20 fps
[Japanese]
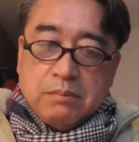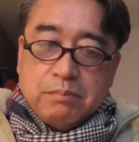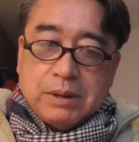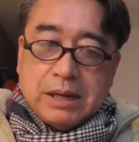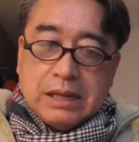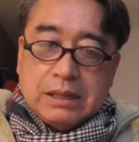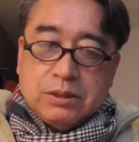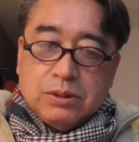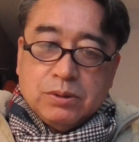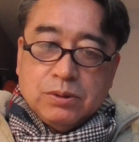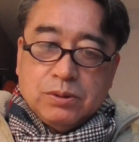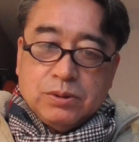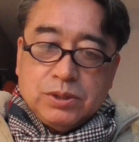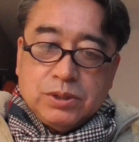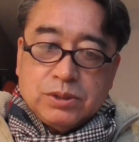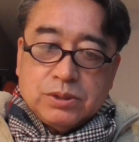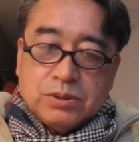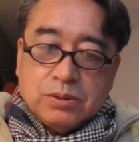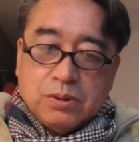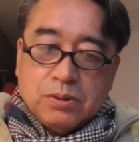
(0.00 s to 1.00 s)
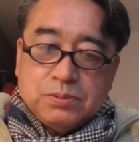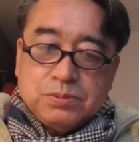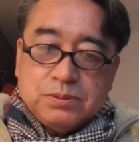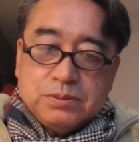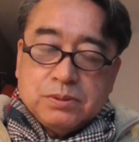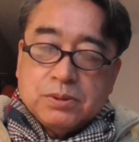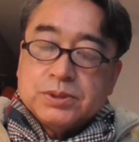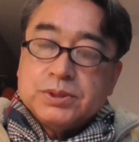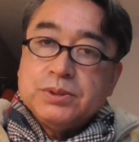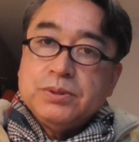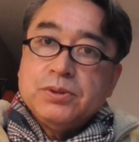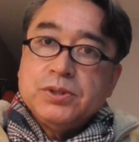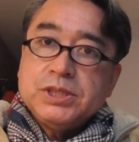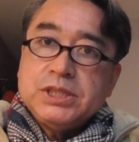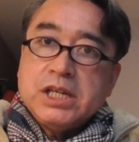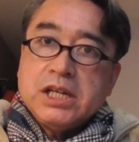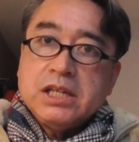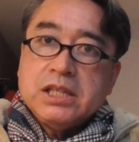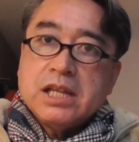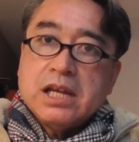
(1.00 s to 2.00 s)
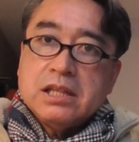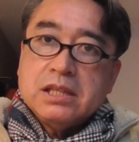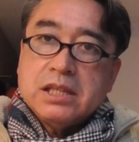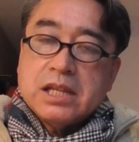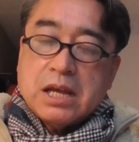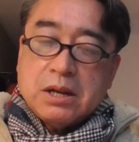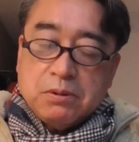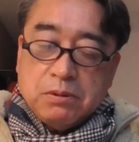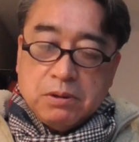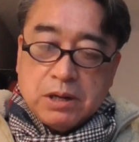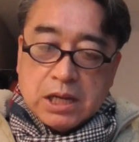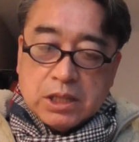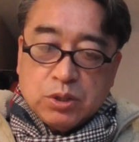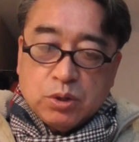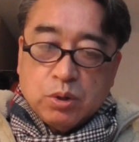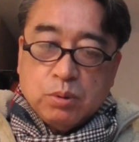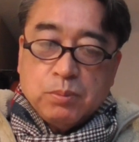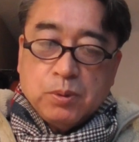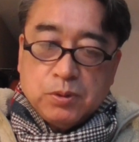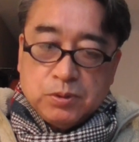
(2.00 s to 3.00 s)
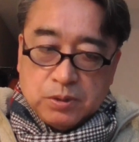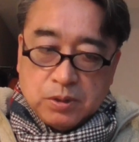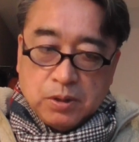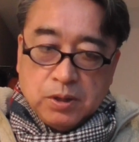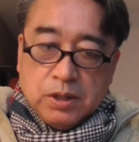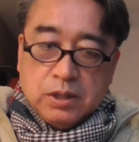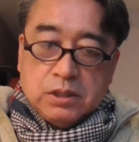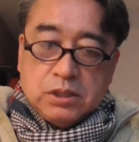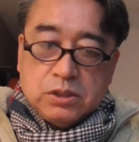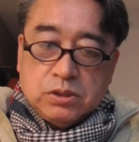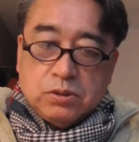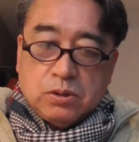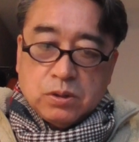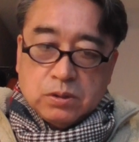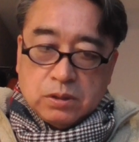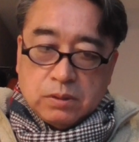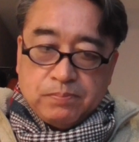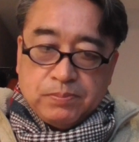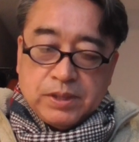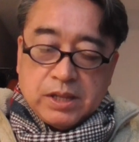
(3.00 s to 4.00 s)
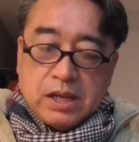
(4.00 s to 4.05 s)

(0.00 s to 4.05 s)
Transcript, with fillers: まあ、どういうオフを過ごしてきたんだろうかと思うということ。